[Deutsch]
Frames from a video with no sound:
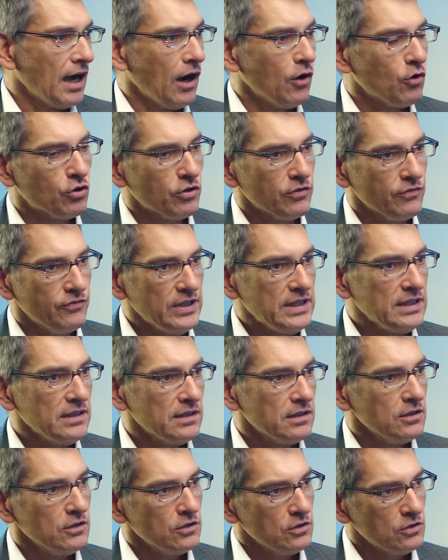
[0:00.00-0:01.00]
Auch
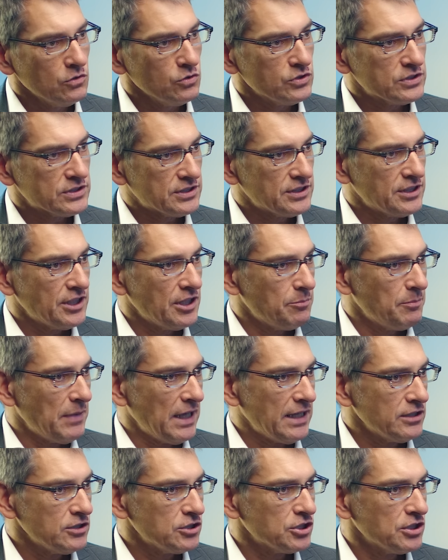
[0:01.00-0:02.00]
wir nutzen den
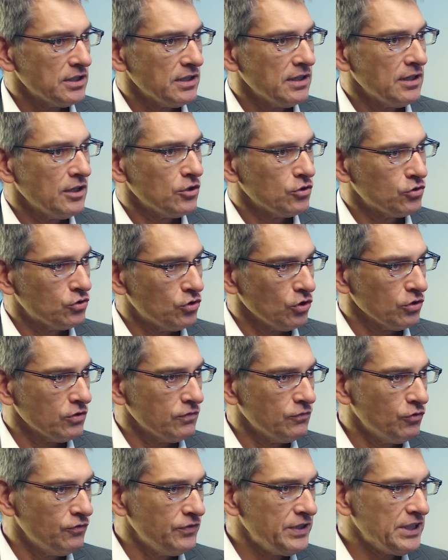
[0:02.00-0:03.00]
Menschen
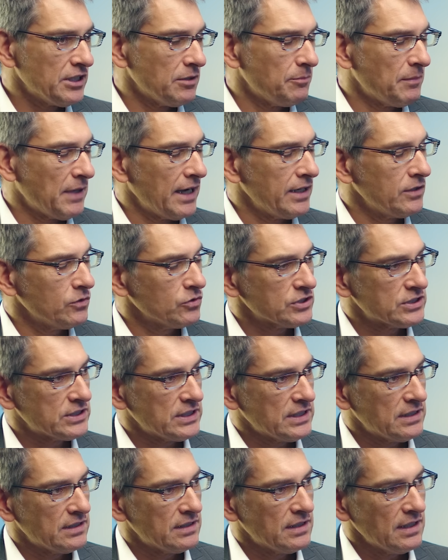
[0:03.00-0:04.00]
dort, wo wir der Meinung
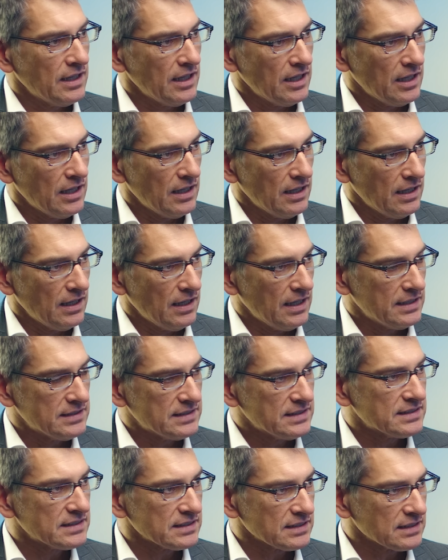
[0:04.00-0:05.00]
sind, es
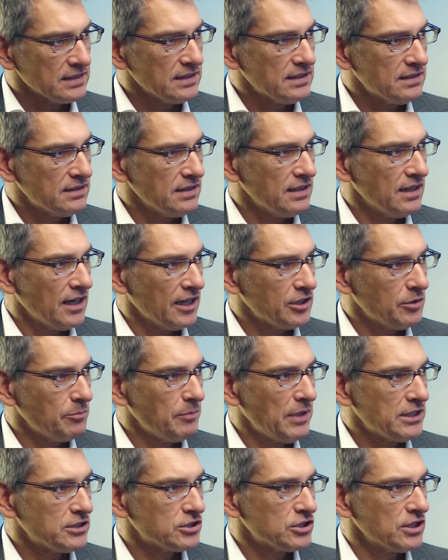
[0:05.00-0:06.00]
ist richtig, einen
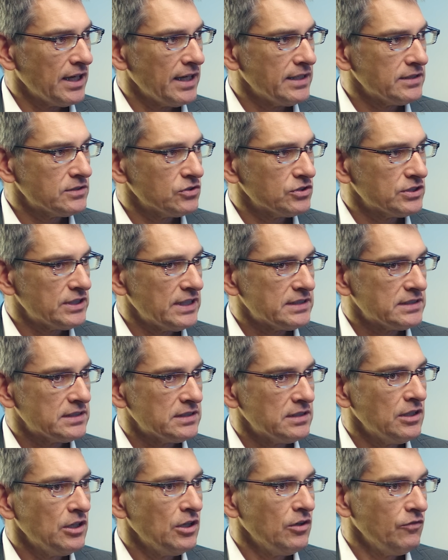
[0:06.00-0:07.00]
Menschen
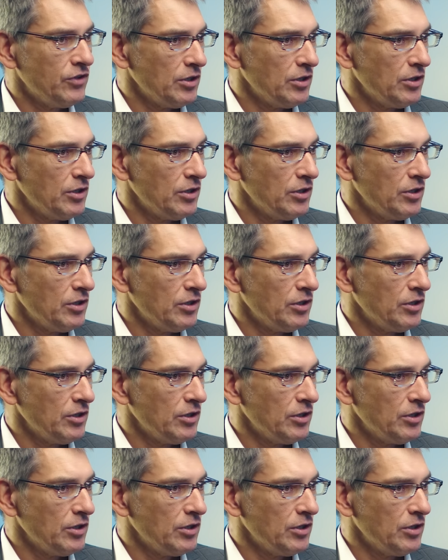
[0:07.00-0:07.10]
einzusetzen.